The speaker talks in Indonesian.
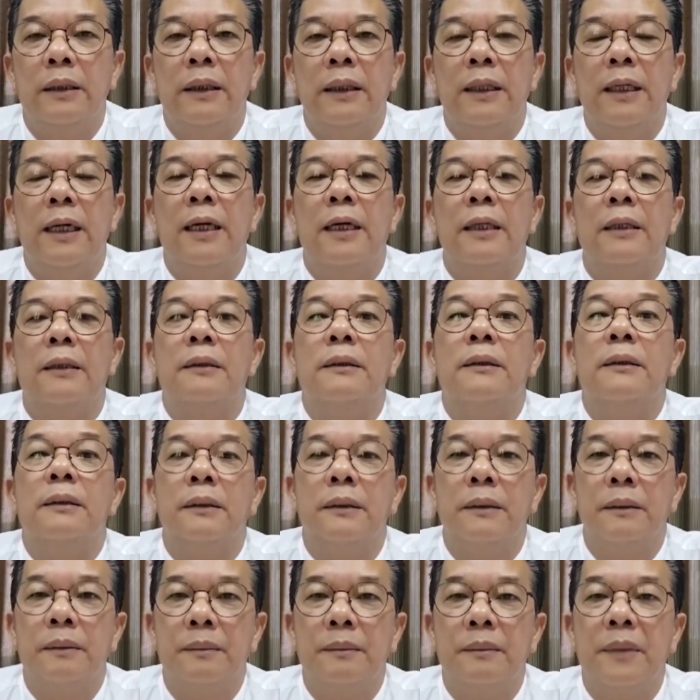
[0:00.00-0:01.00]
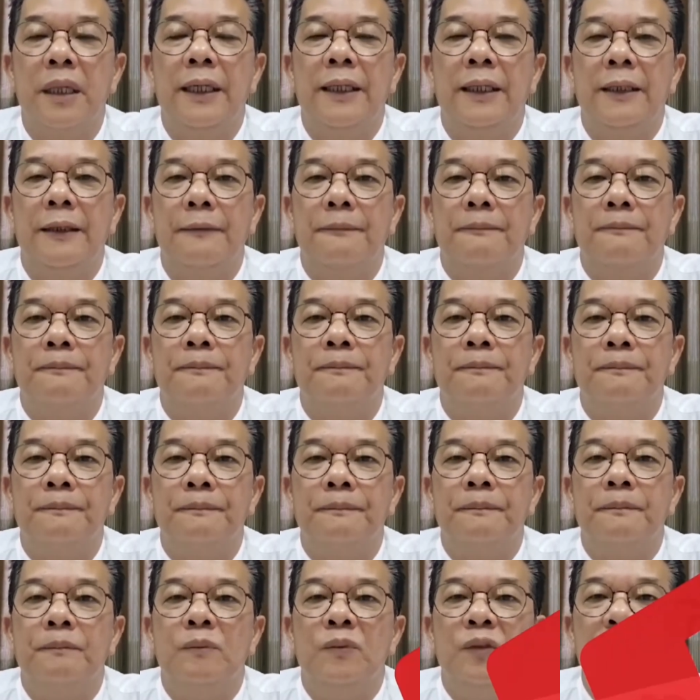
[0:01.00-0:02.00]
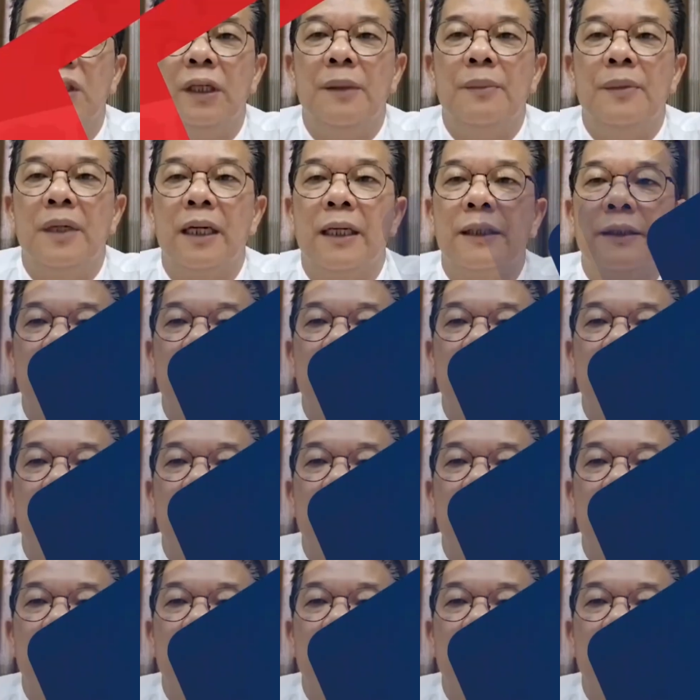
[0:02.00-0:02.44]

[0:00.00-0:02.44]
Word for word: dengan baik. Terima